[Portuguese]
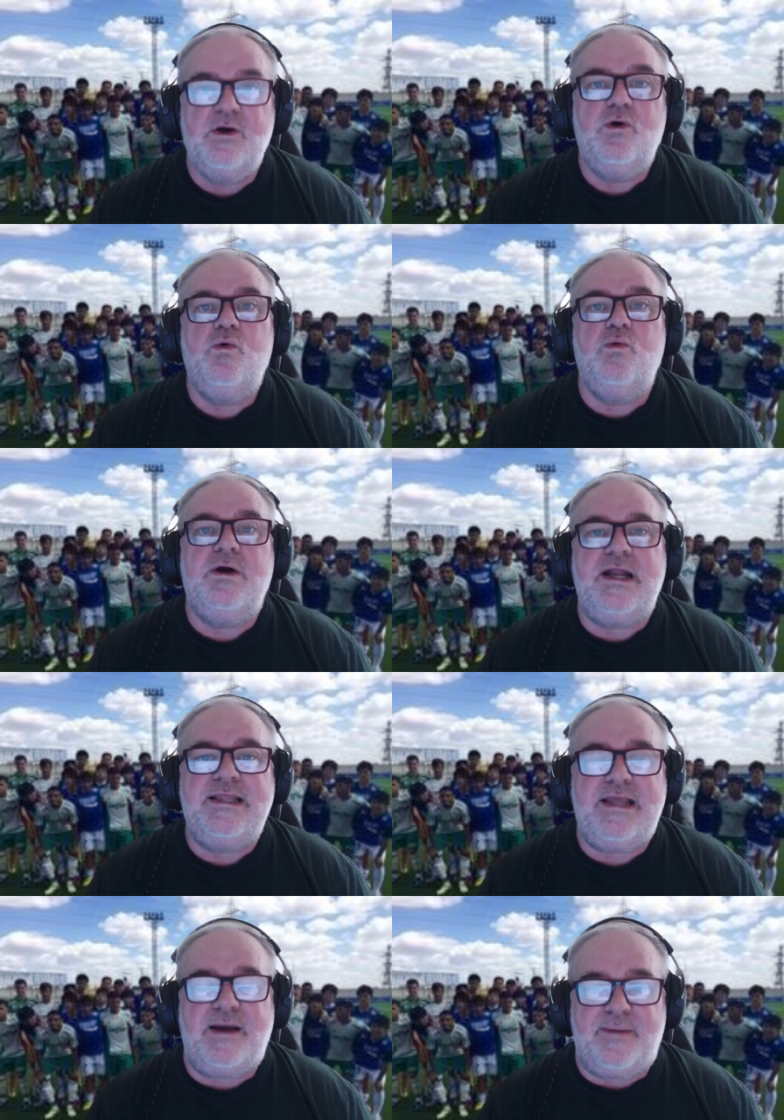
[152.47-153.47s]
Um
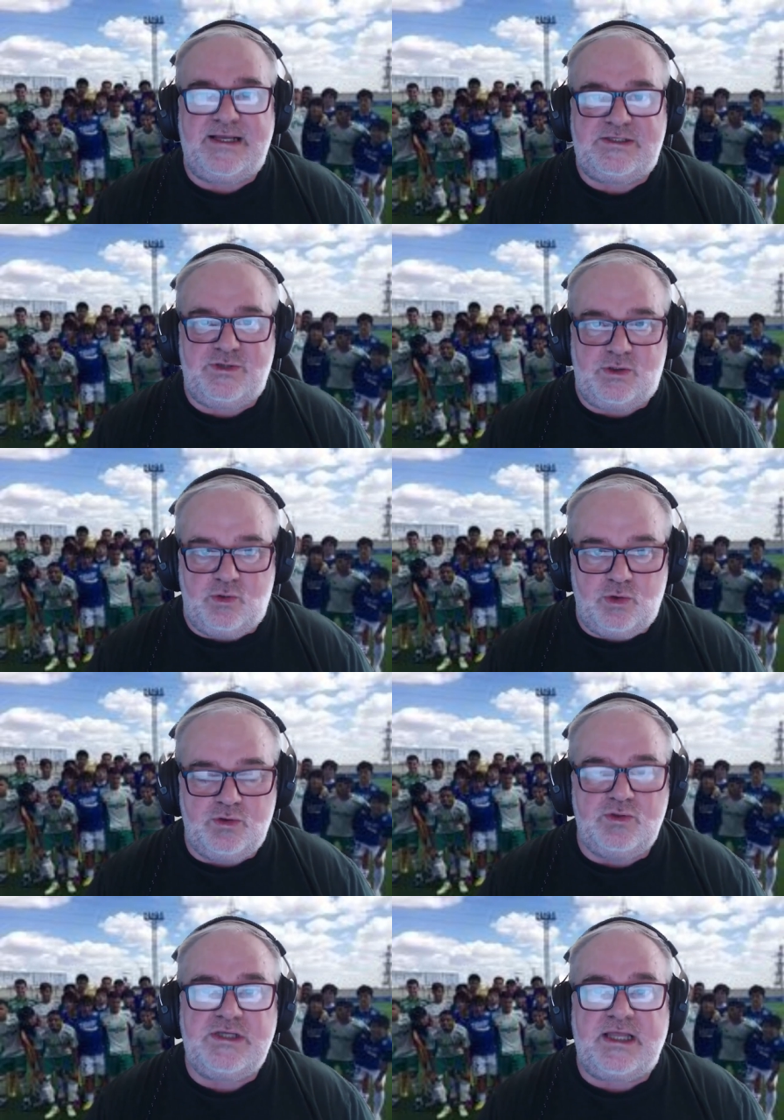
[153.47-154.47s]
grande abraço a
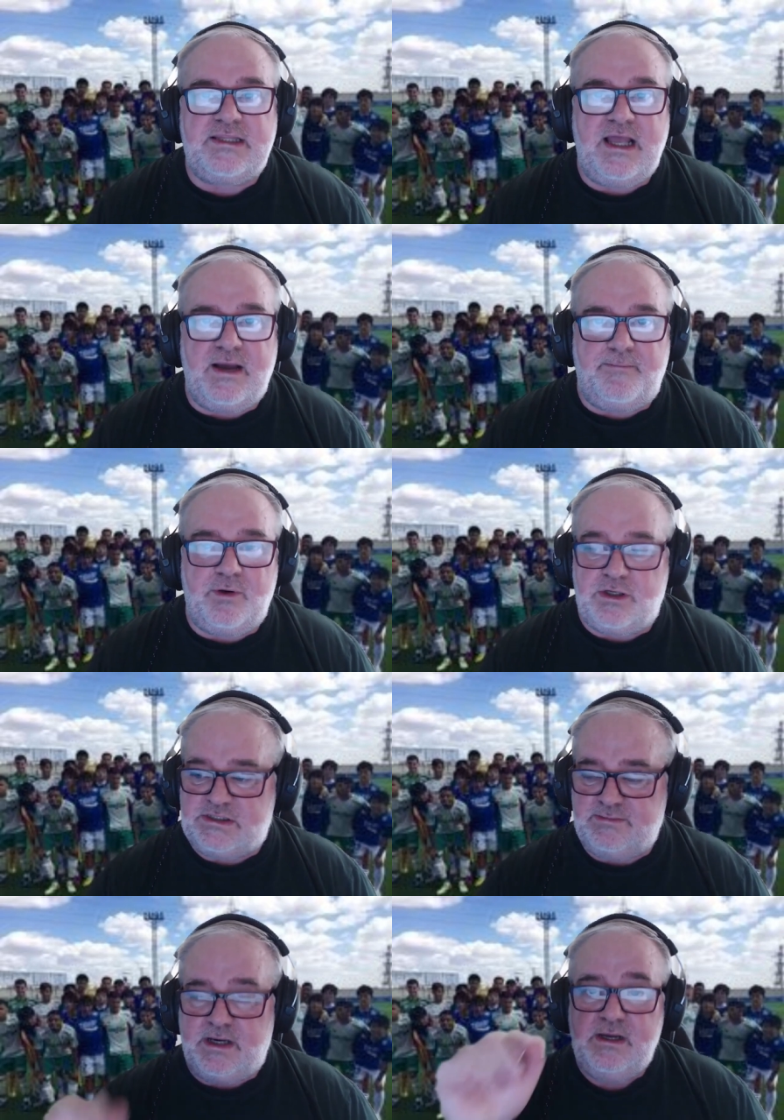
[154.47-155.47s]
todos, até a
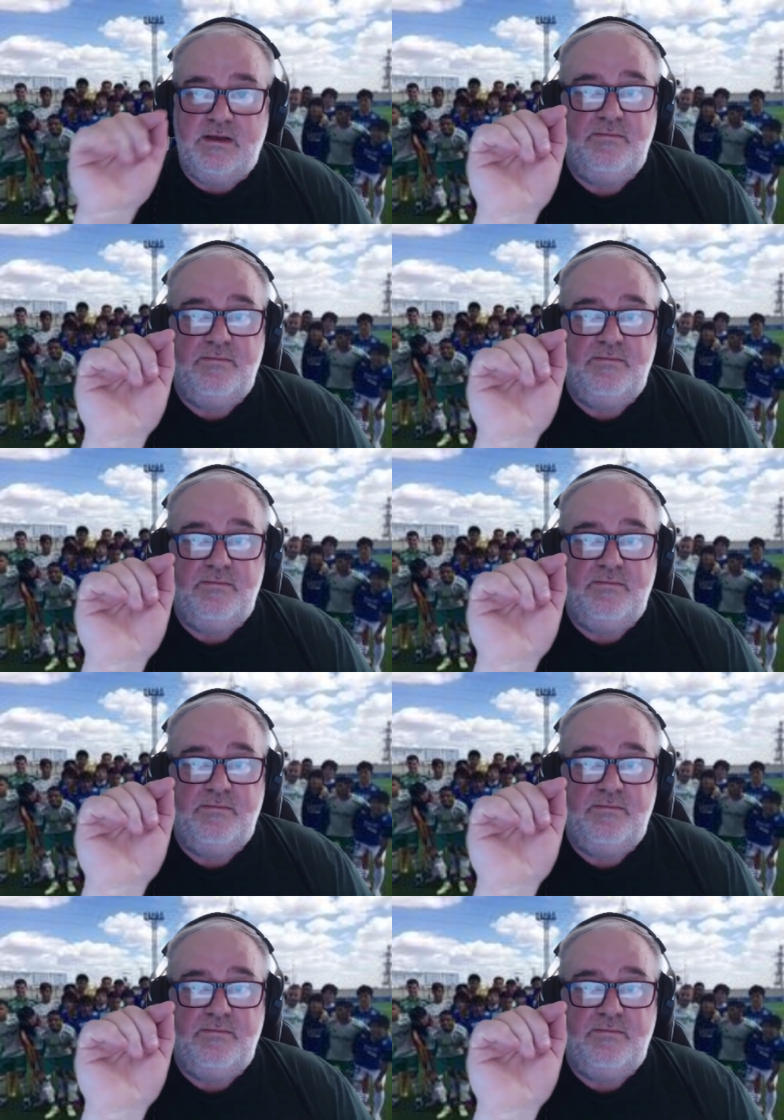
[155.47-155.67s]
próxima.